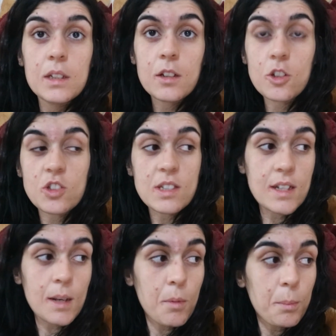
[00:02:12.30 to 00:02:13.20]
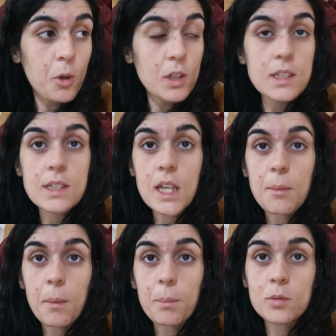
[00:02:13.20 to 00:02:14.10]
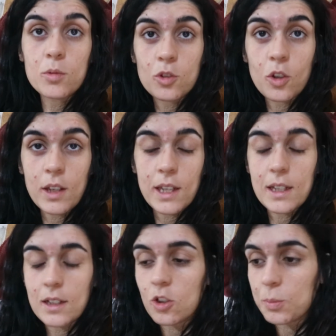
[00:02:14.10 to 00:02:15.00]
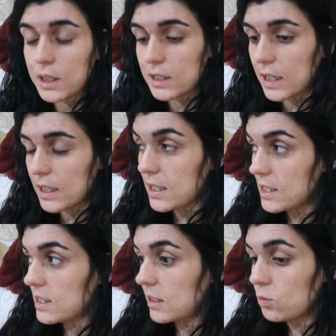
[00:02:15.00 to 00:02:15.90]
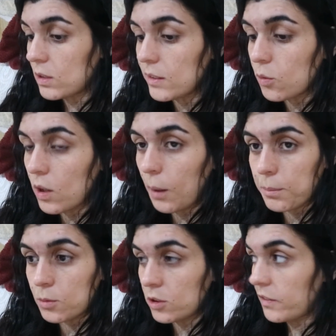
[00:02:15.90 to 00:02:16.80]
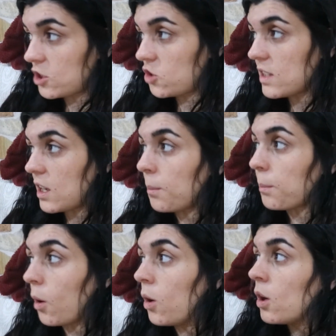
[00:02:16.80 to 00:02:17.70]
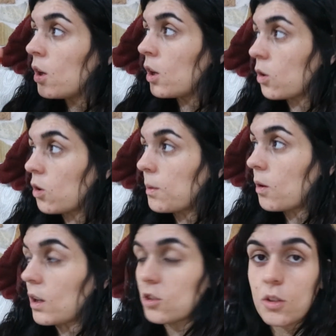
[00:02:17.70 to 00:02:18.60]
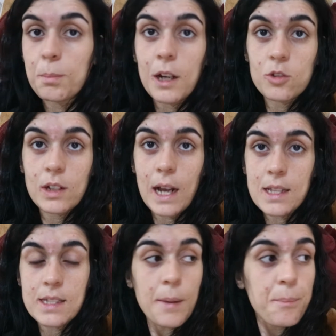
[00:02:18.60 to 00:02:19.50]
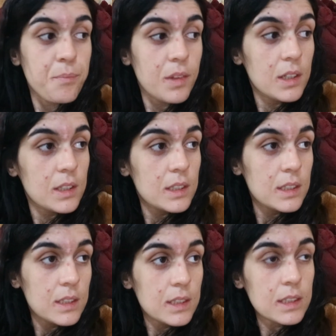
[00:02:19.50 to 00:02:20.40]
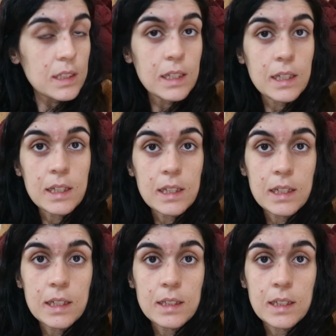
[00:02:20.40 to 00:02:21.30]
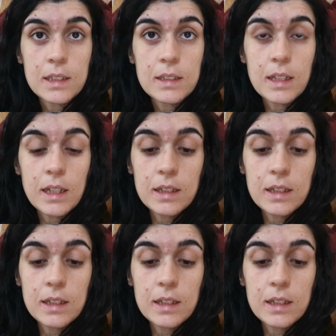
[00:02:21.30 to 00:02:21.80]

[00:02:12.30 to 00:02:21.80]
oggi staremo un po' insieme appunto e come da richiesta di una di voi appunto vi faccio vedere un po' come ho addobbato casa e niente,